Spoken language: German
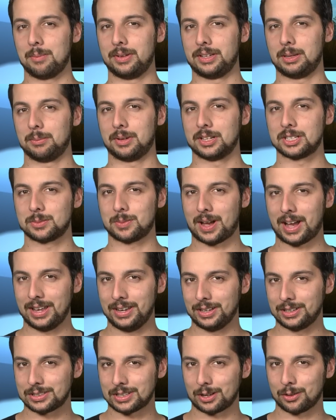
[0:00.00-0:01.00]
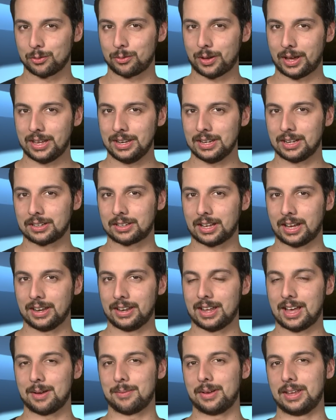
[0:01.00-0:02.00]
mit dem man zwar einige Sachen verändern kann,
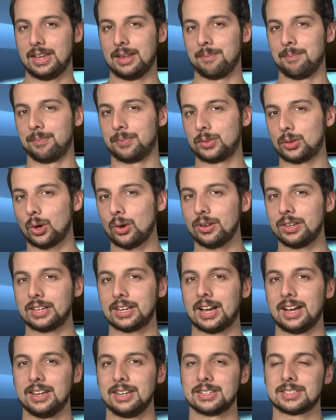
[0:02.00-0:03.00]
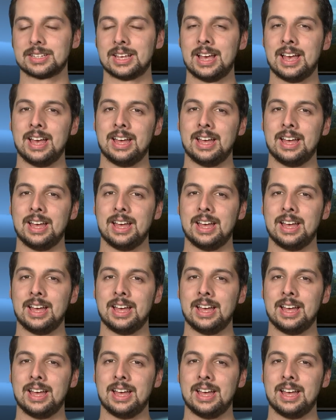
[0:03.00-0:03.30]
aber eben doch nicht alles.